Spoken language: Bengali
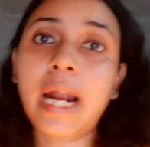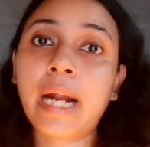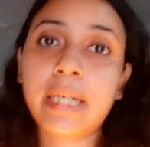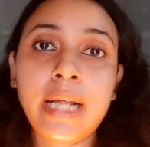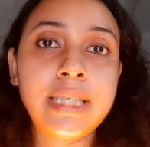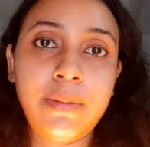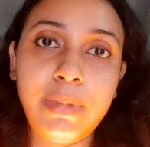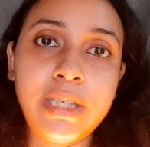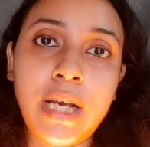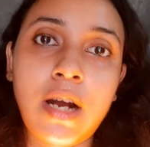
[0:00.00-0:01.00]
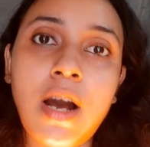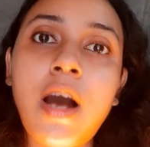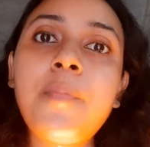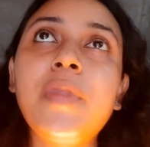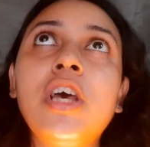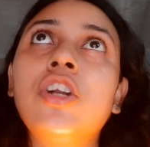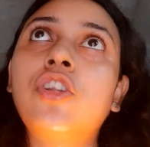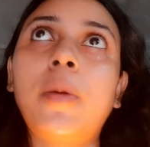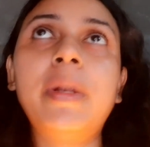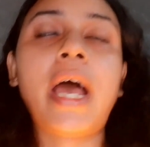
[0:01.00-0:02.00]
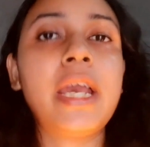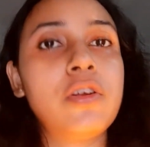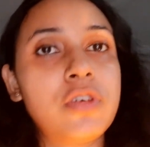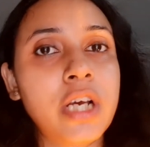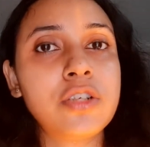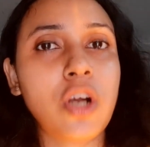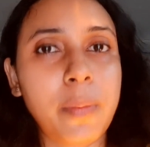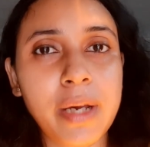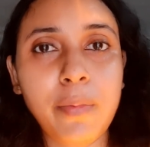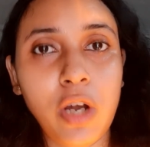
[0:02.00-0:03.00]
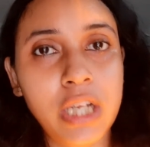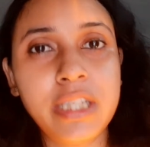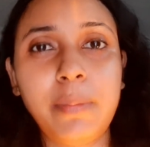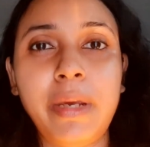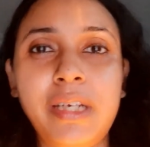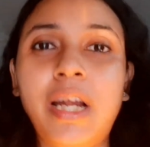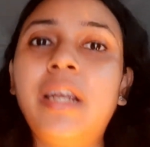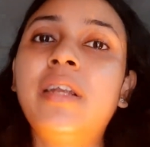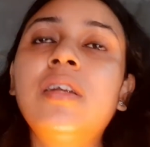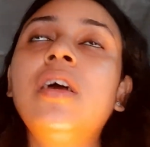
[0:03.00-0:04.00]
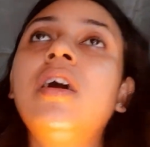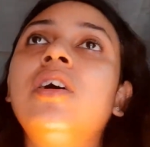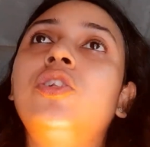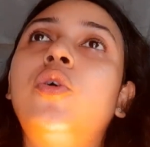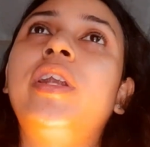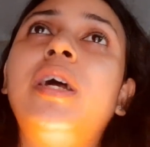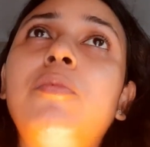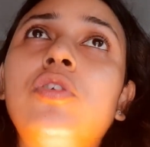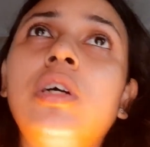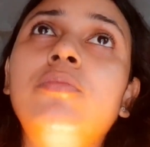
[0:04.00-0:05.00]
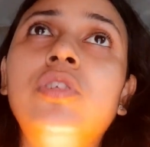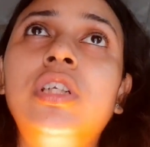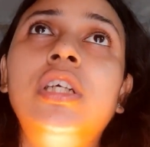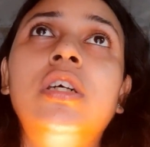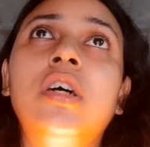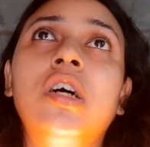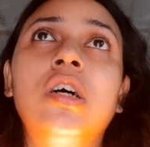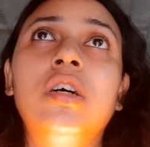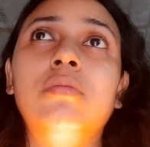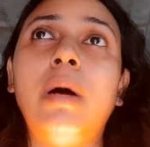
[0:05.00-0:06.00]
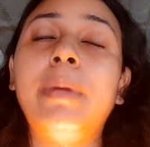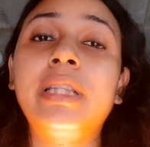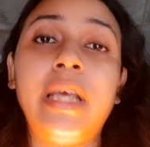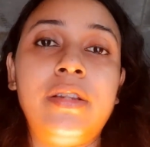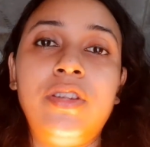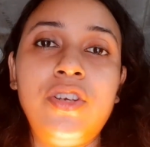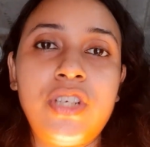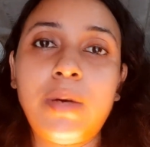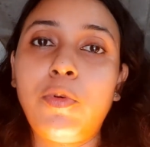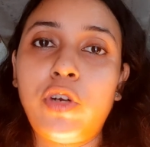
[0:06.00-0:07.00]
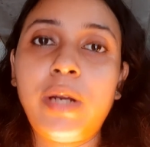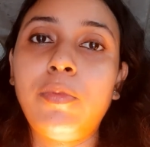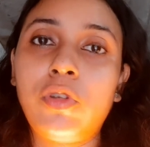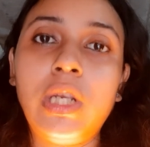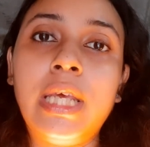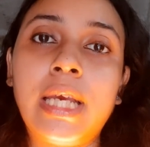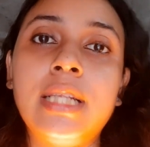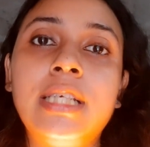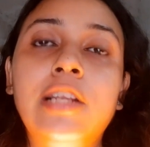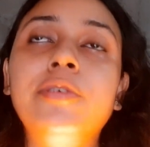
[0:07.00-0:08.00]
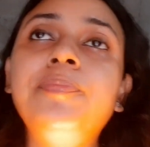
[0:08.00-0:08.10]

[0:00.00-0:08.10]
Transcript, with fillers: আর একটা আছে বিশাখা তবে রাইনোটাই সবাই বলে যে বেটার তো এটা মোটামুটি আমার তেত্রিশটা বোর্ডের মতো লেগেছিল